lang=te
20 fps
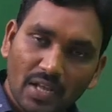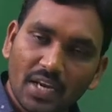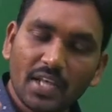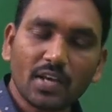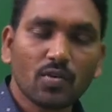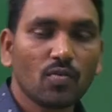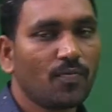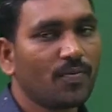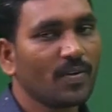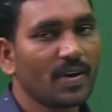
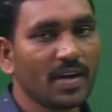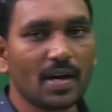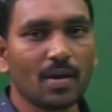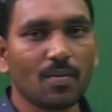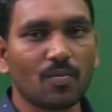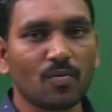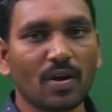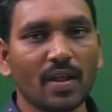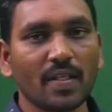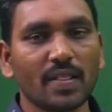నీకు
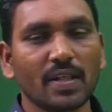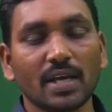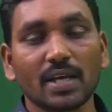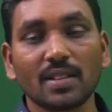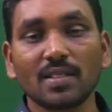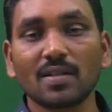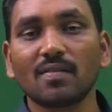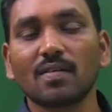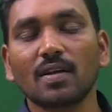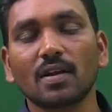ఫ్రీడమ్ ఉన్నది
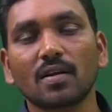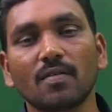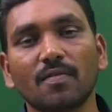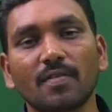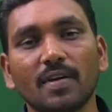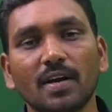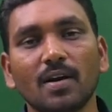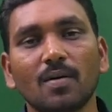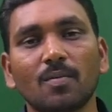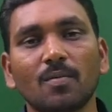ఎంతవరకు
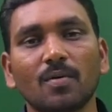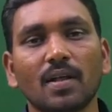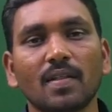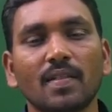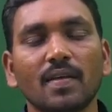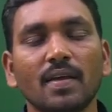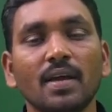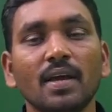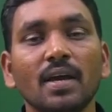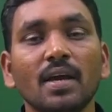ఫ్రీడమ్
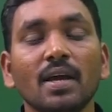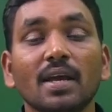ఉన్నది